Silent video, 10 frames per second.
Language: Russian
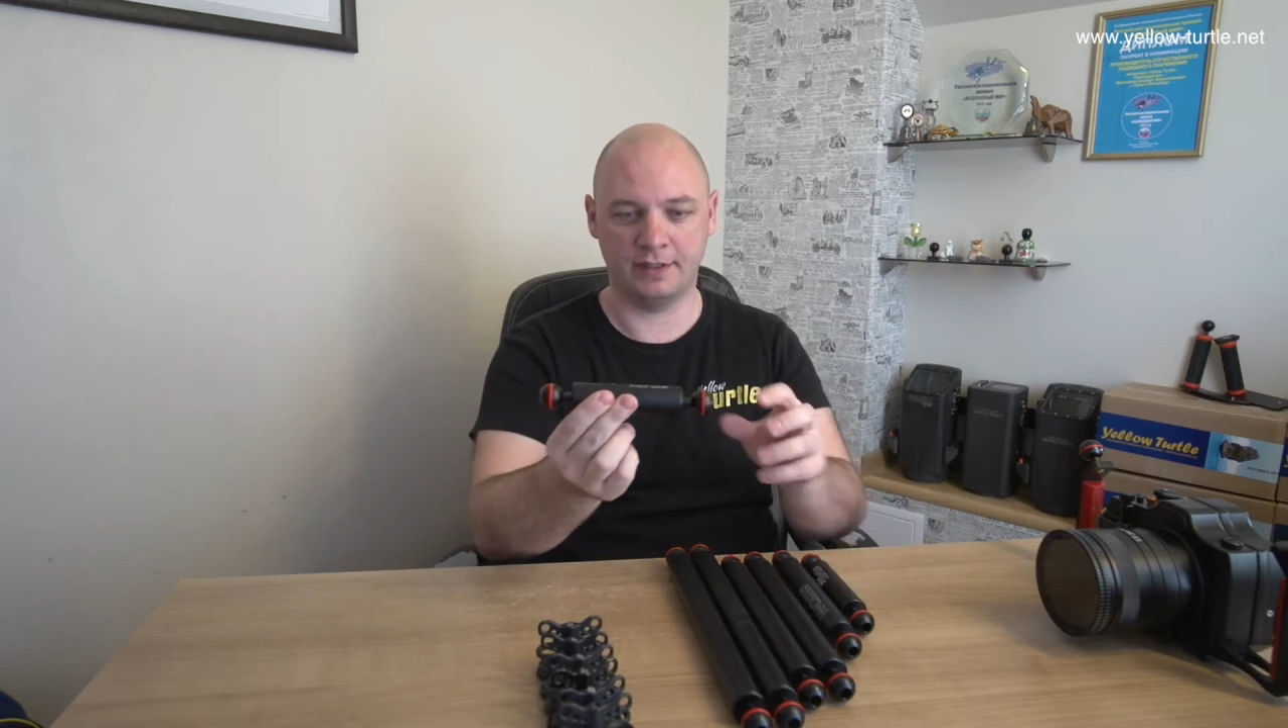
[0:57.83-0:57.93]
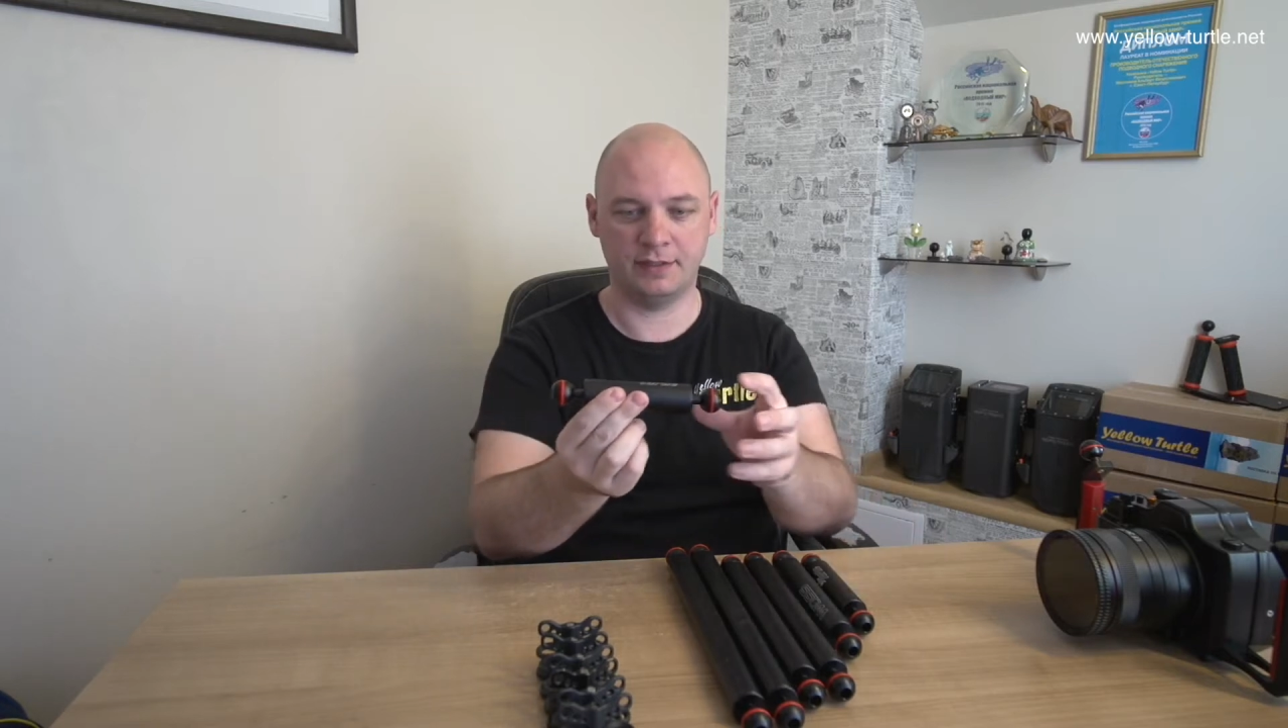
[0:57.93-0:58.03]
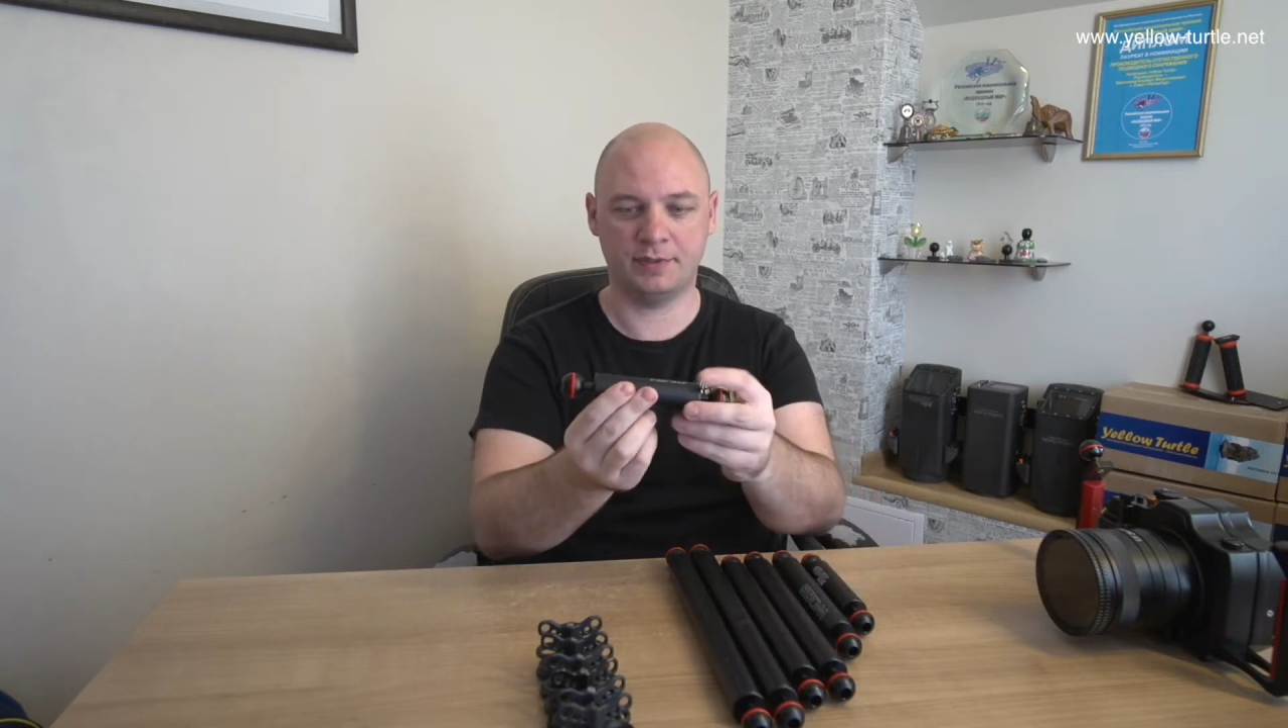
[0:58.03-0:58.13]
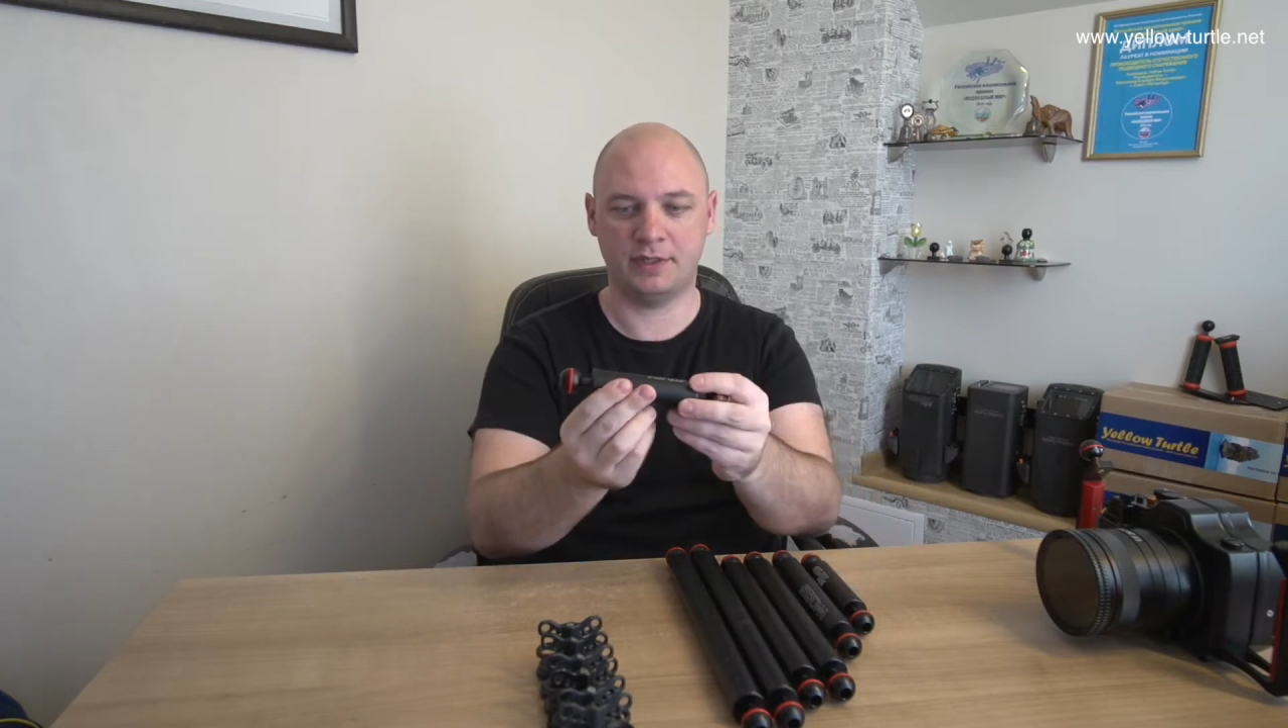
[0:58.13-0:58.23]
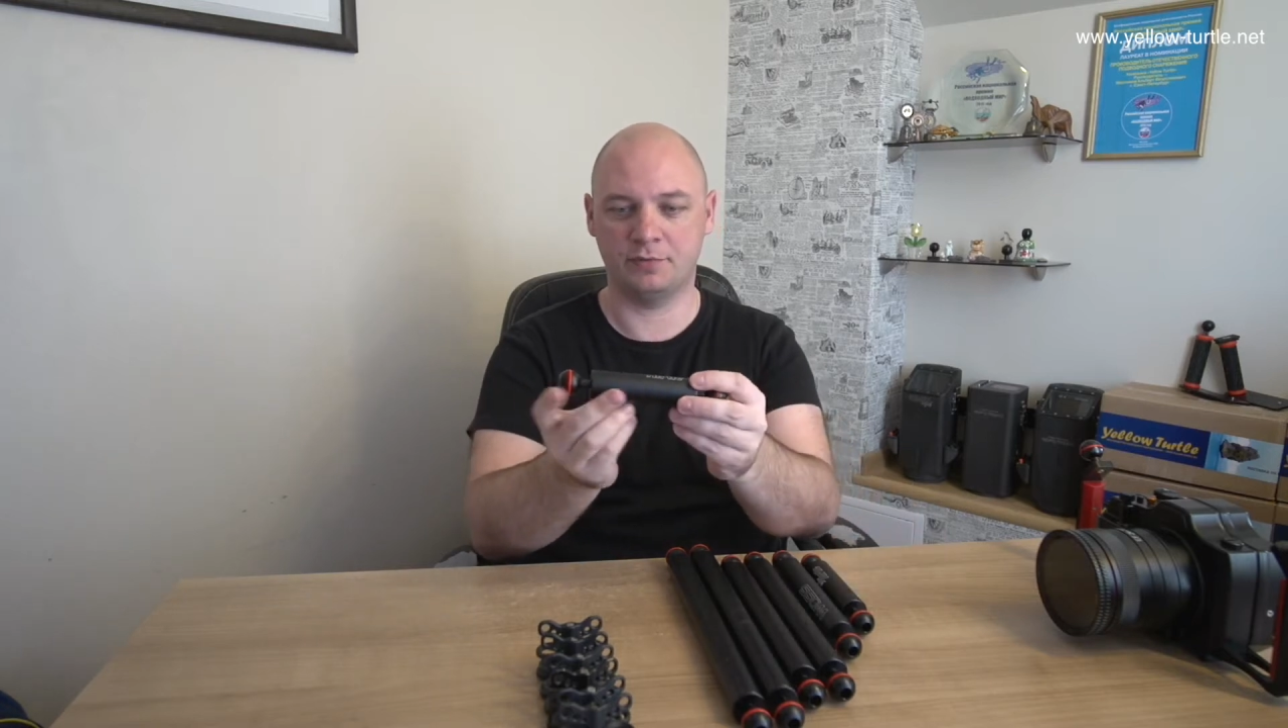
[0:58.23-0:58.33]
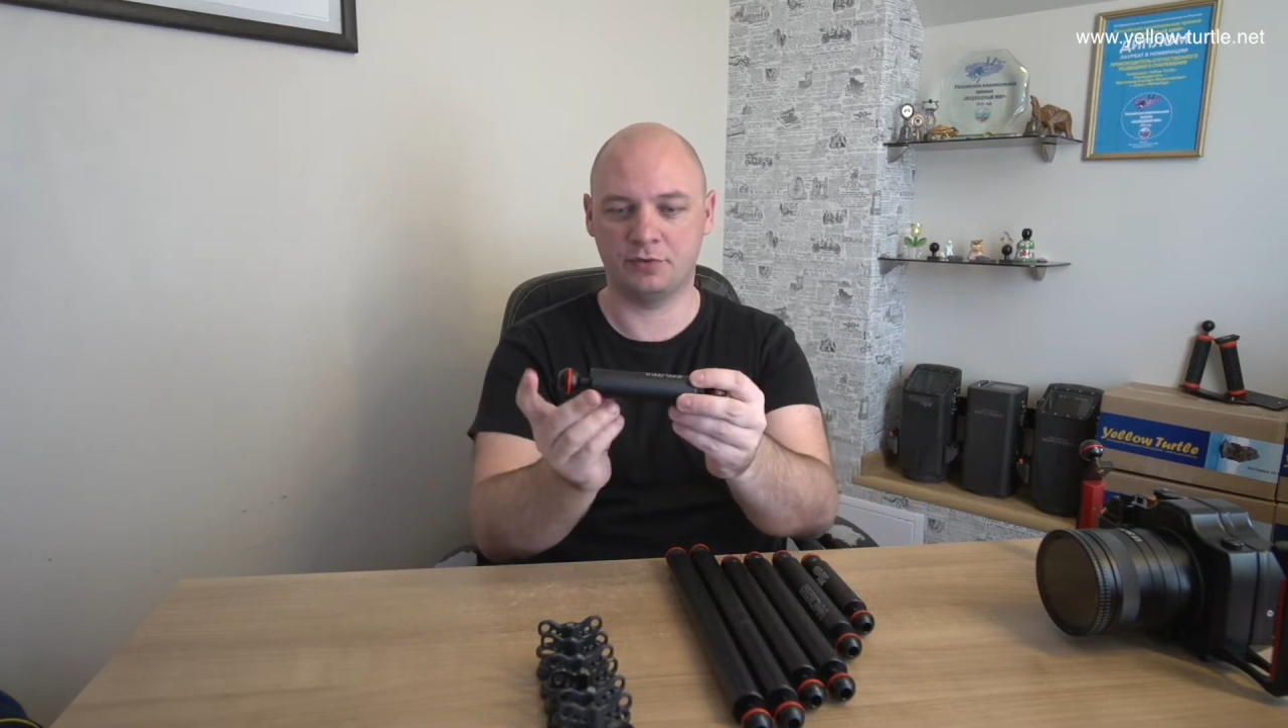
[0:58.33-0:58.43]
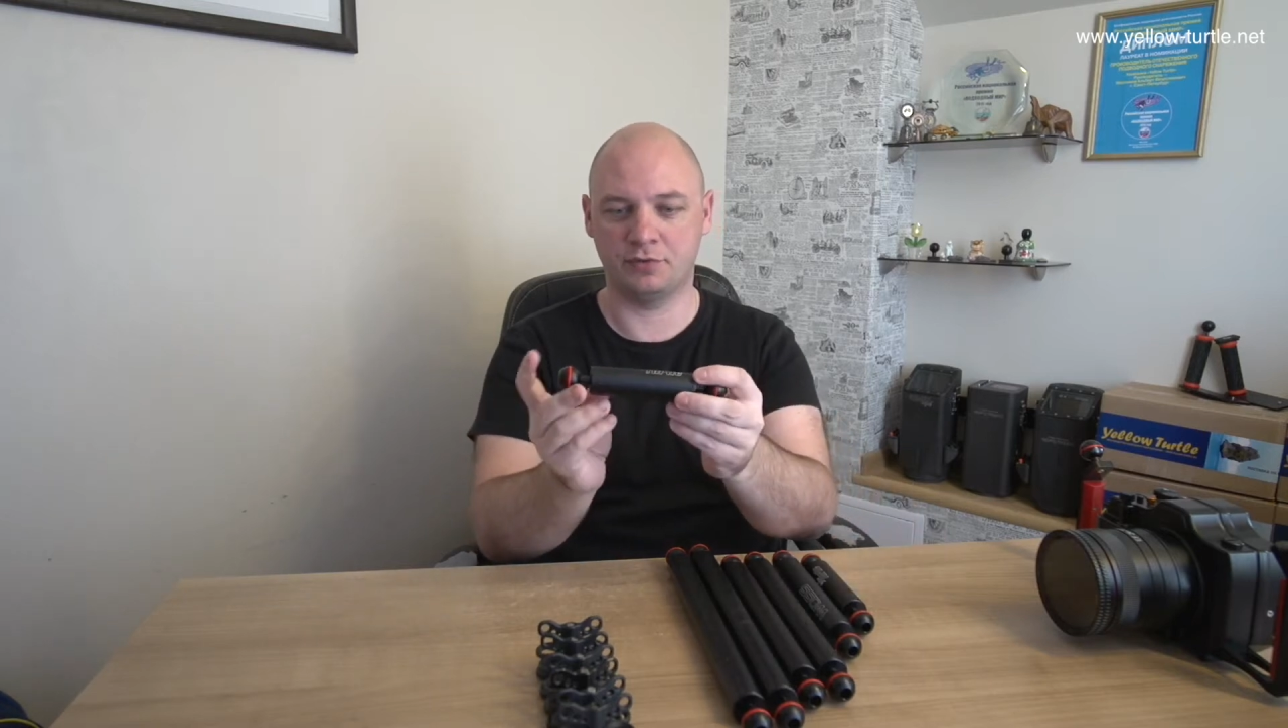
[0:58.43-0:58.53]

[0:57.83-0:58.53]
да, потому